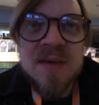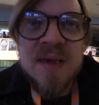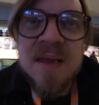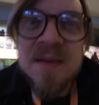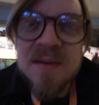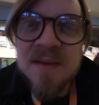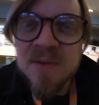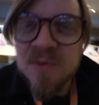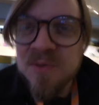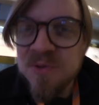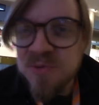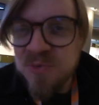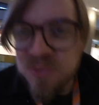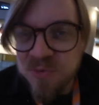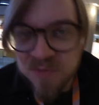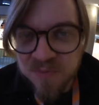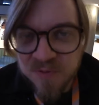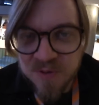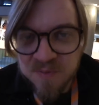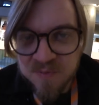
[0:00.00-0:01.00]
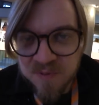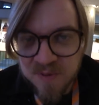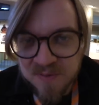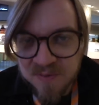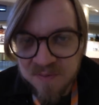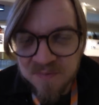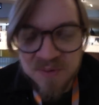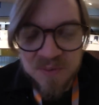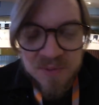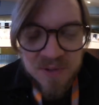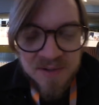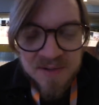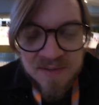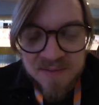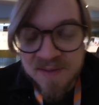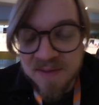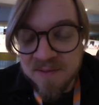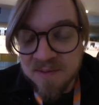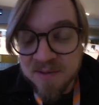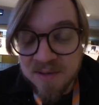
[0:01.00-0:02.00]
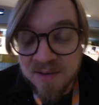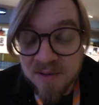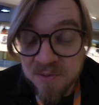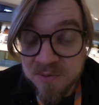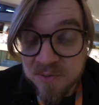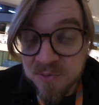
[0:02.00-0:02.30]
Kinder- und Jugendfilmfestival oder diese Kinder-